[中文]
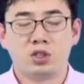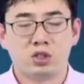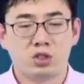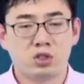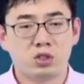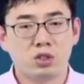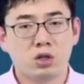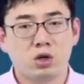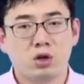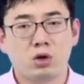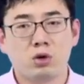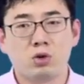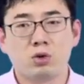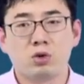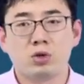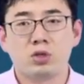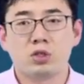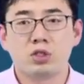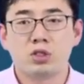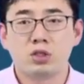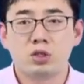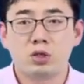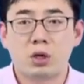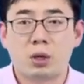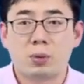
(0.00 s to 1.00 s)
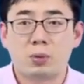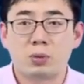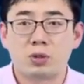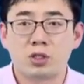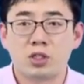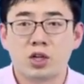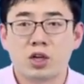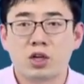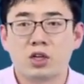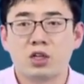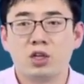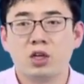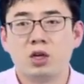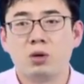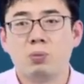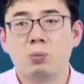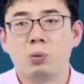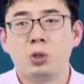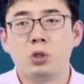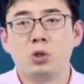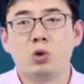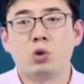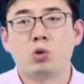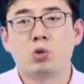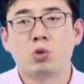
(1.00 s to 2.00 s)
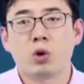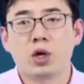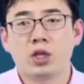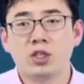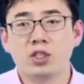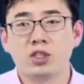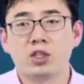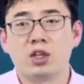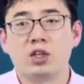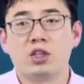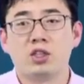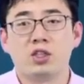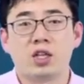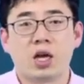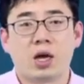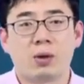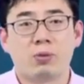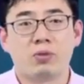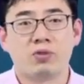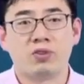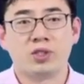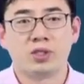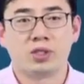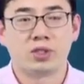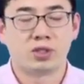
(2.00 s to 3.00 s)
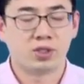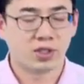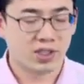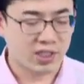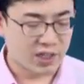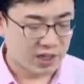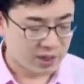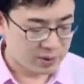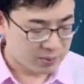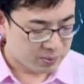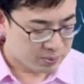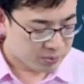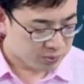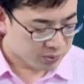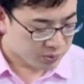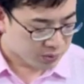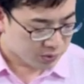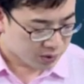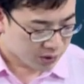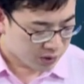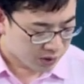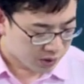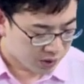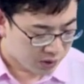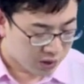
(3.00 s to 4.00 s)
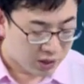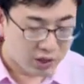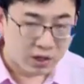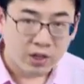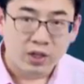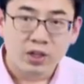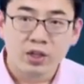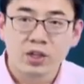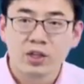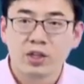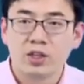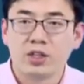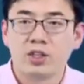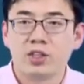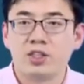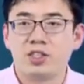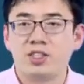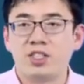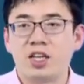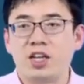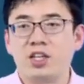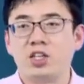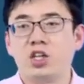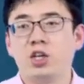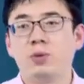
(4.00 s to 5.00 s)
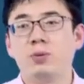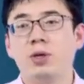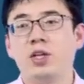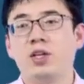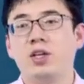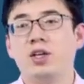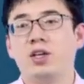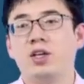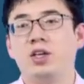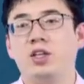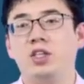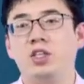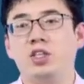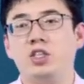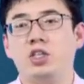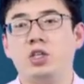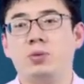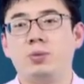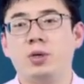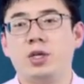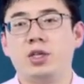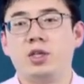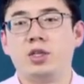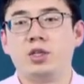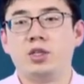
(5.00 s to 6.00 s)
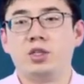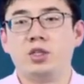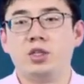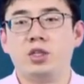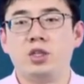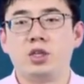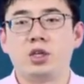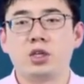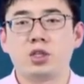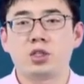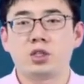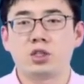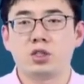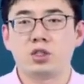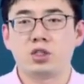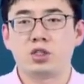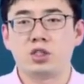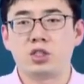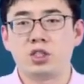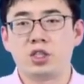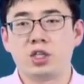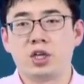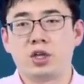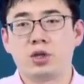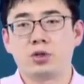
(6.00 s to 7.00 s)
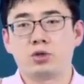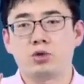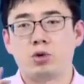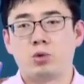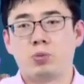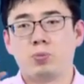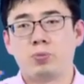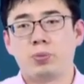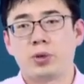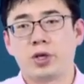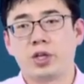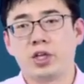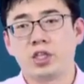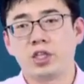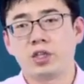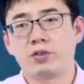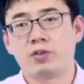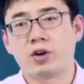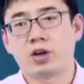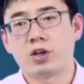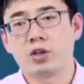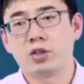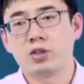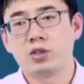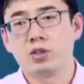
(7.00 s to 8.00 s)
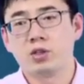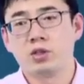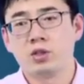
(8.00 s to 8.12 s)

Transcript: 之后上不上课没有关系的那部分时间，显成本和隐成本，一个是企业从别的地方